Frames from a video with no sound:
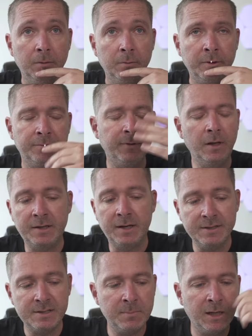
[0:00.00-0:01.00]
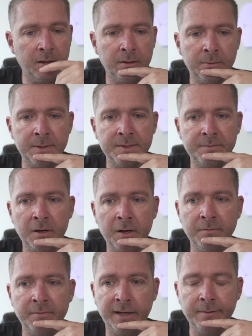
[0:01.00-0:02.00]
Oder vielleicht kannte ich es mal, aber es war
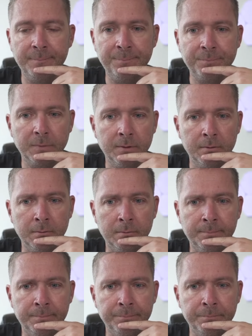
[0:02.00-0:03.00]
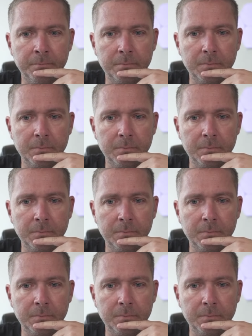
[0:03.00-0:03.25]
dann weg. Ähm,